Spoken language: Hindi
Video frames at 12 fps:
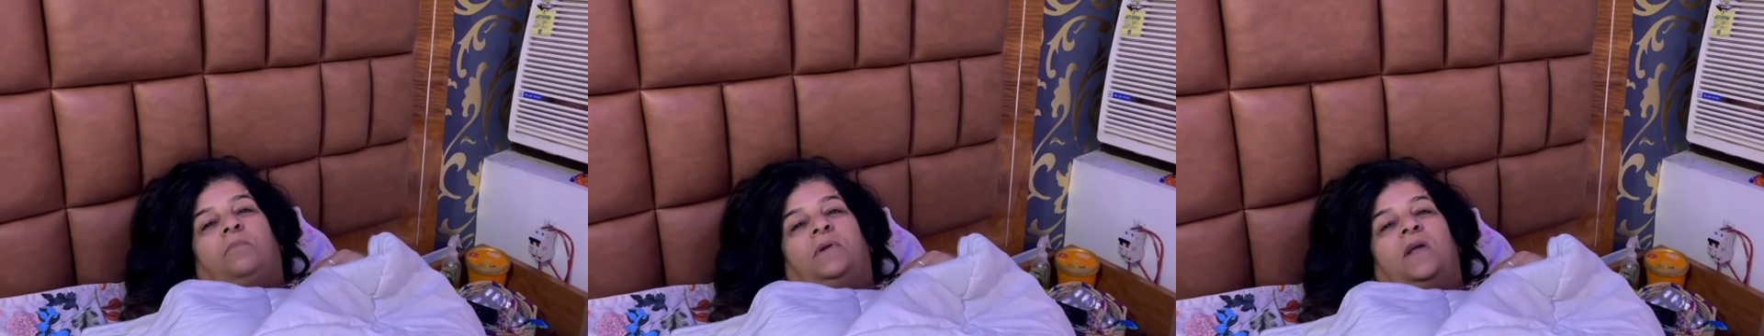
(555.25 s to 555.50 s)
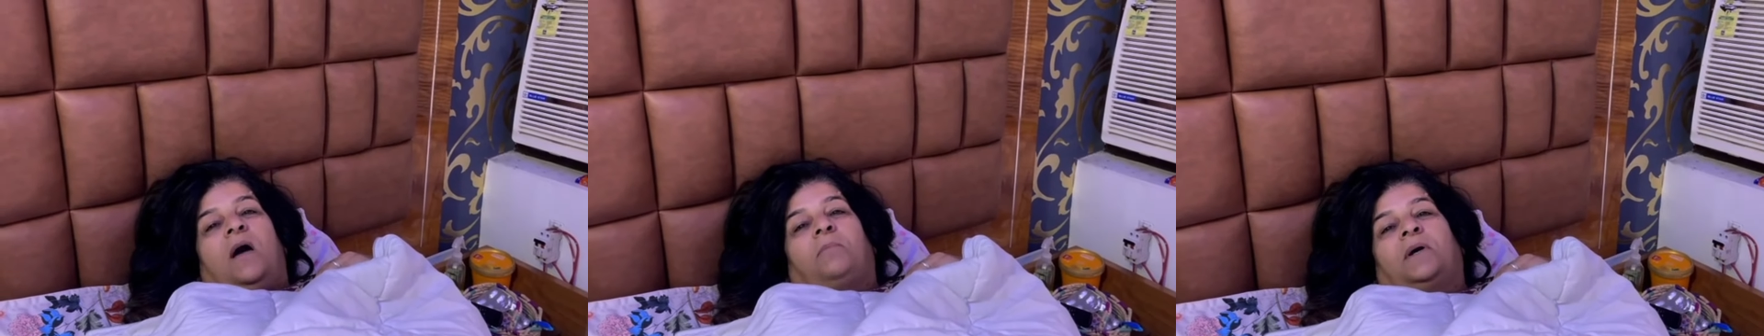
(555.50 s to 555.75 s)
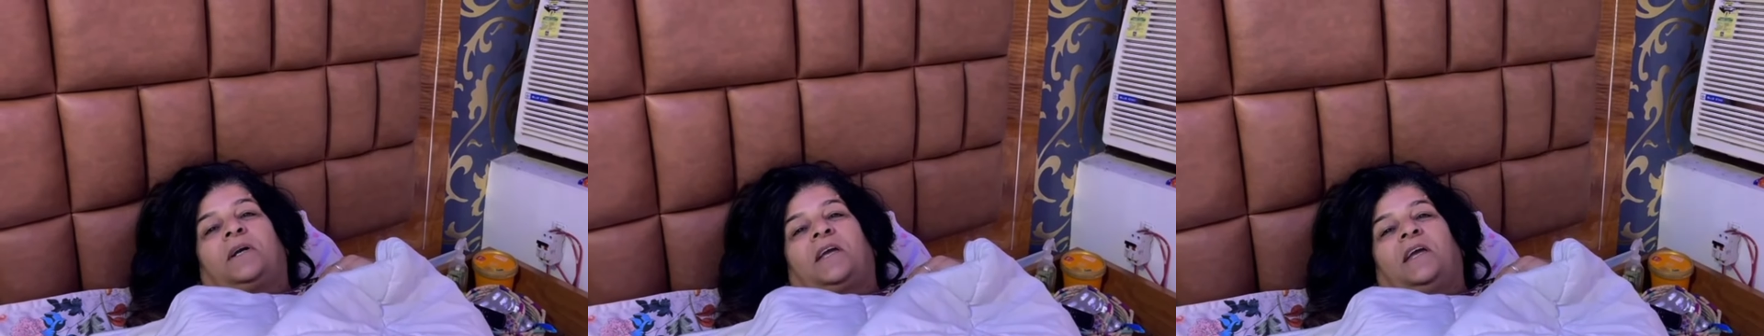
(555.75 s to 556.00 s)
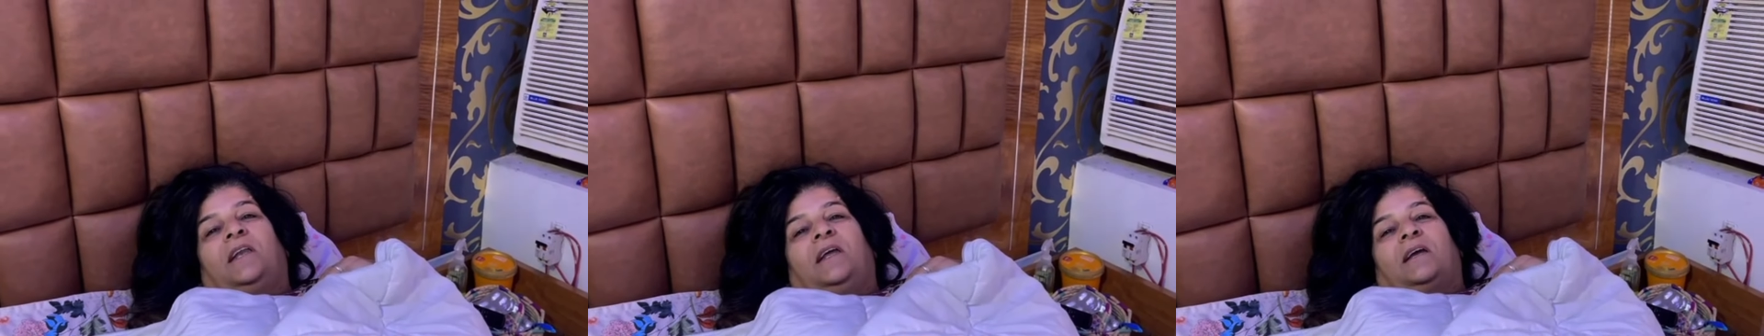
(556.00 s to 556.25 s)
आपने आप
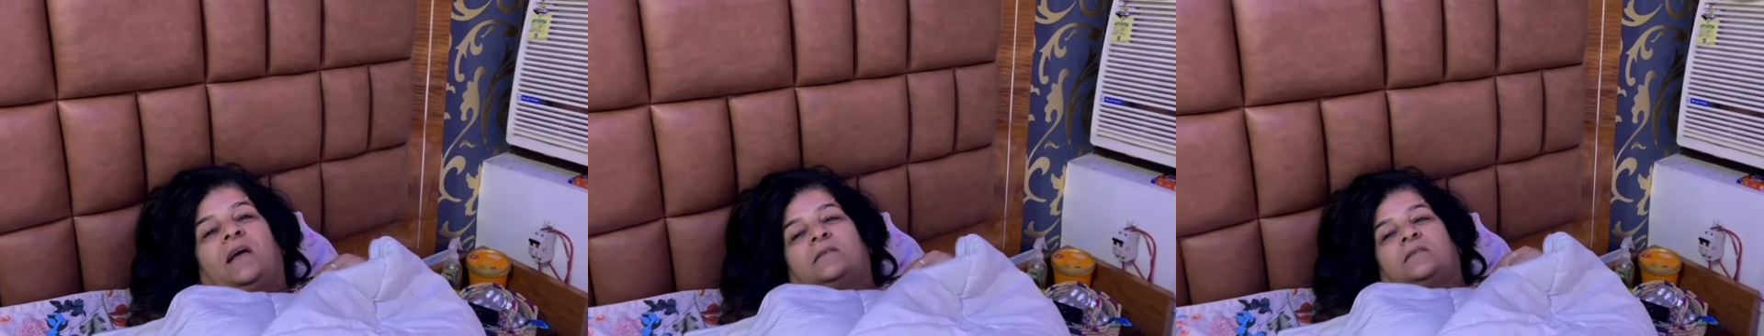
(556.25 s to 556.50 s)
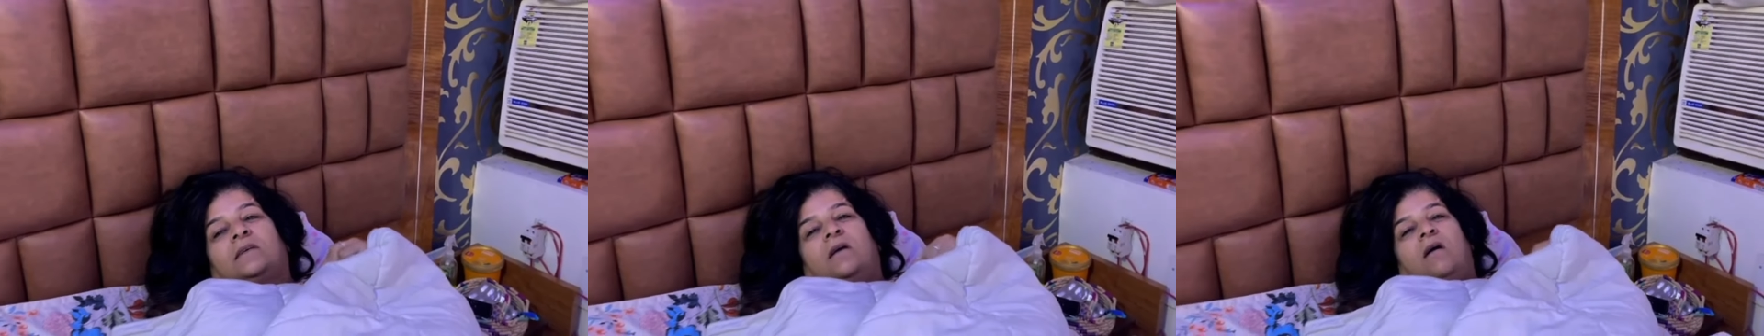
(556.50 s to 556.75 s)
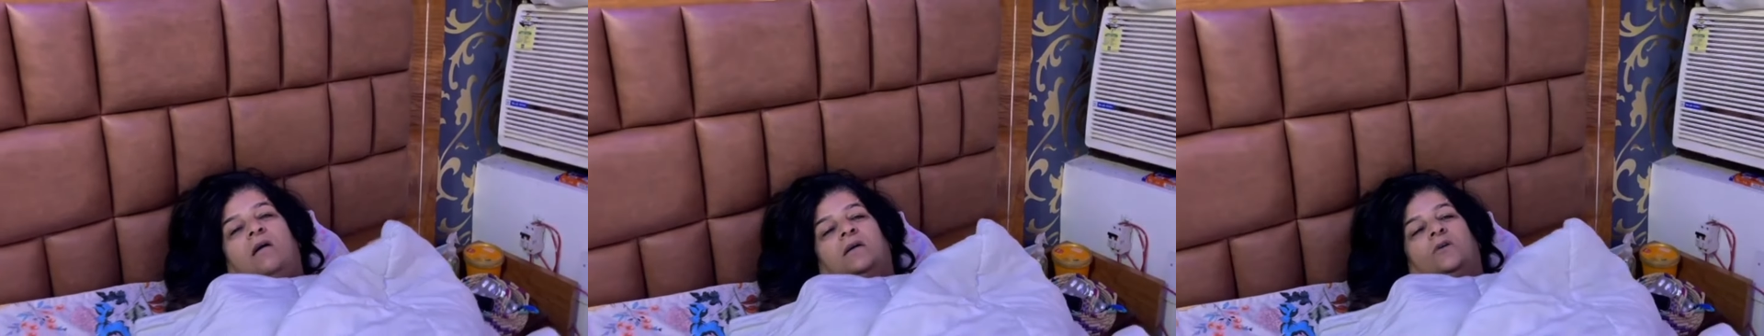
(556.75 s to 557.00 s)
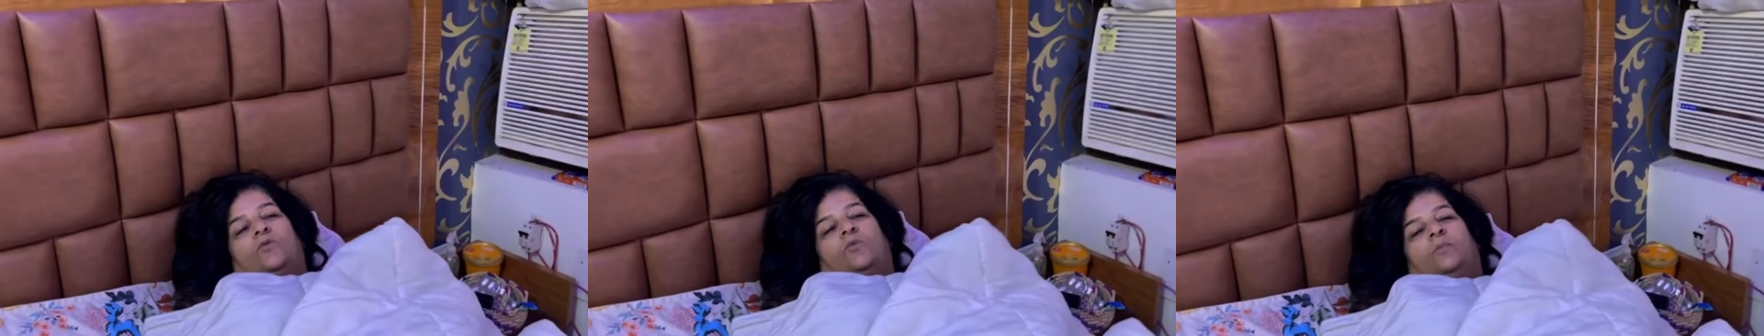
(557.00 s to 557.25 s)
अकेले कैसे आ
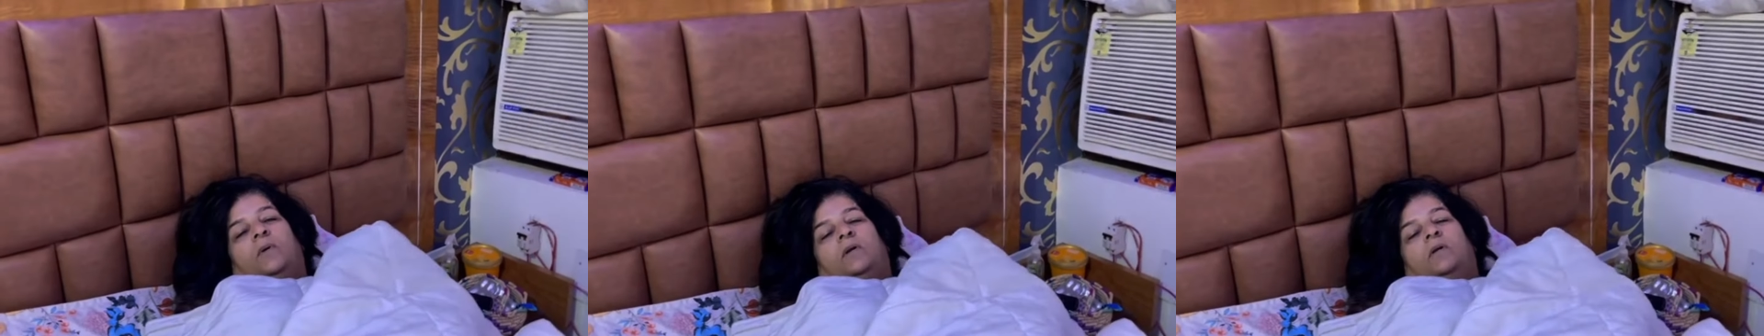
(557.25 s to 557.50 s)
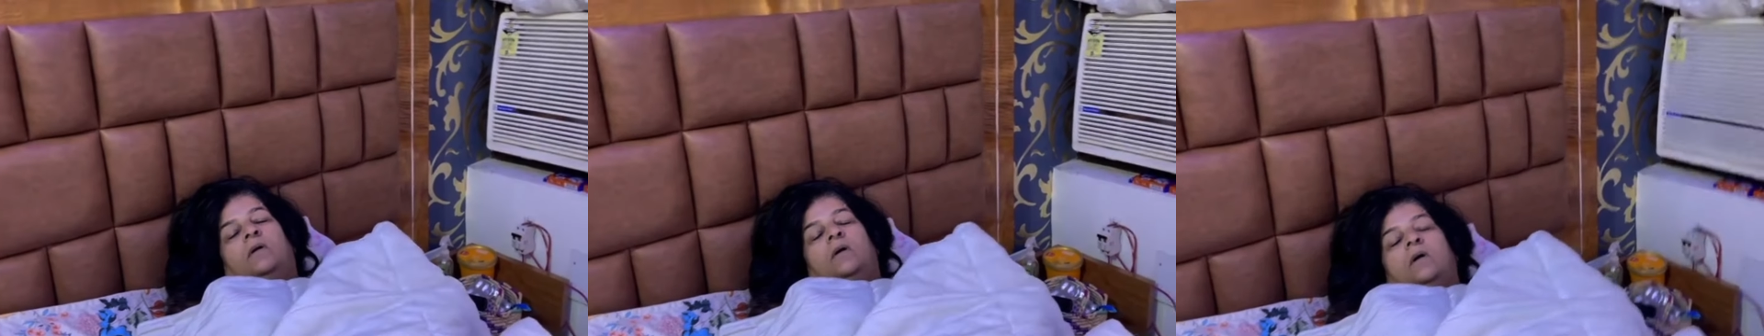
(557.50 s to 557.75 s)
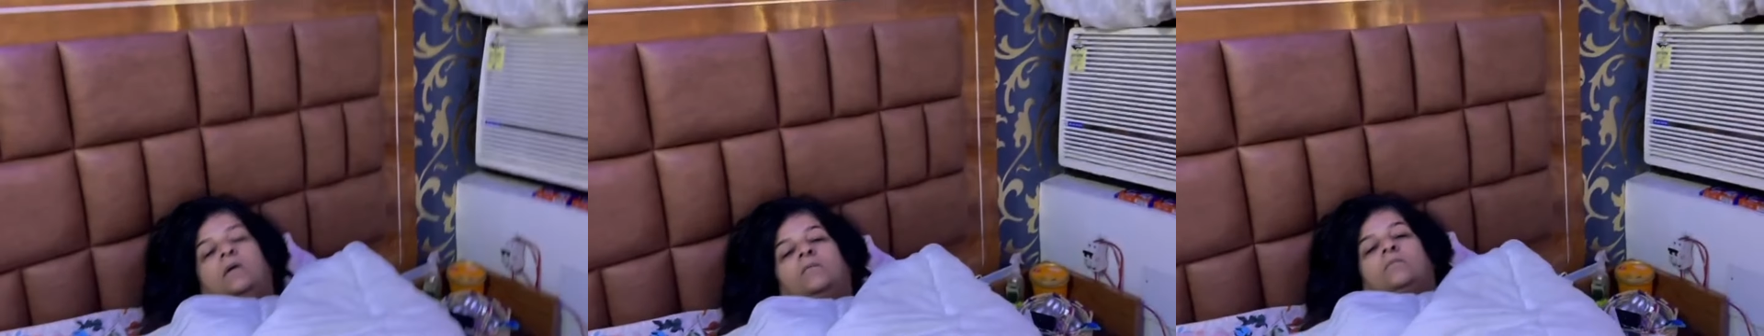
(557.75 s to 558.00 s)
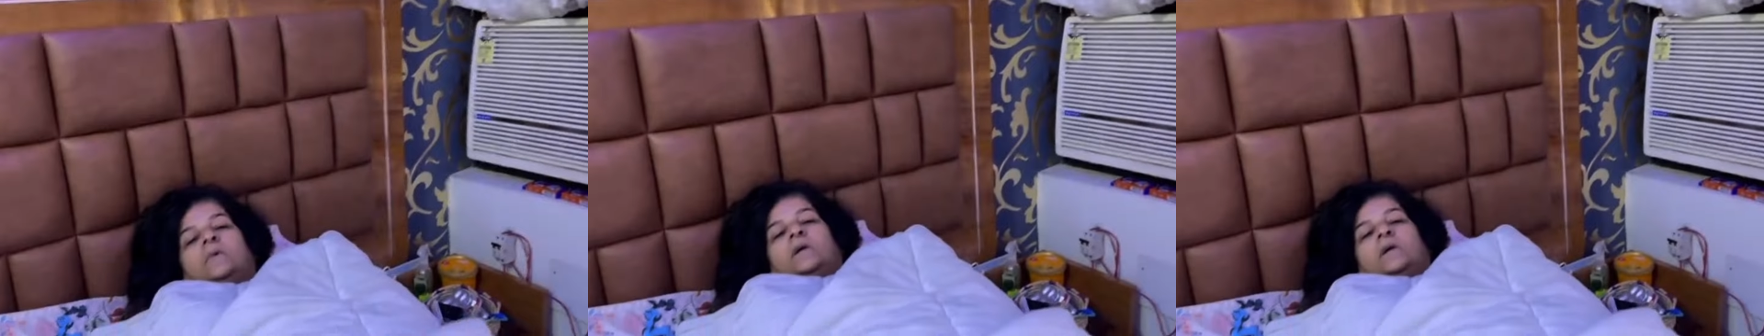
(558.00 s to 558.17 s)
गए ऊपर हम्म।